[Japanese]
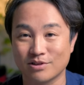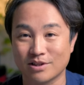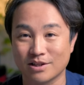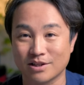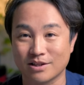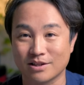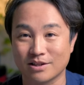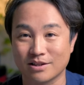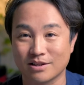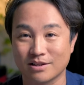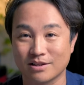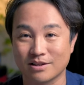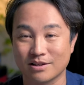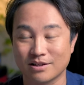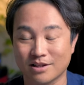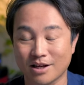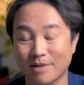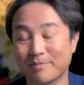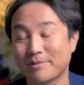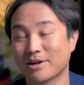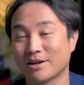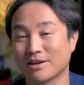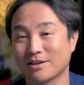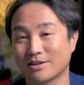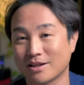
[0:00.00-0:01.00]
えー、
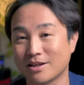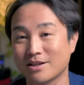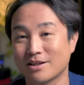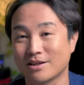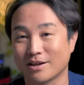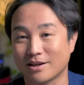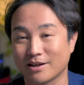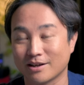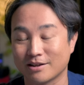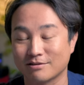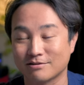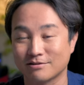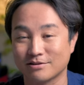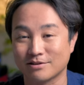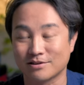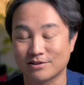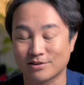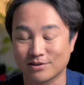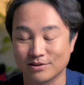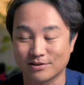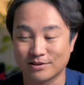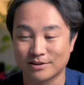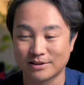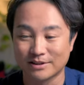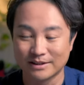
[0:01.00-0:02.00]
カメラが手に入るんで
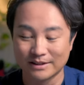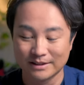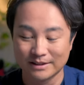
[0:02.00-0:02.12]
すよ。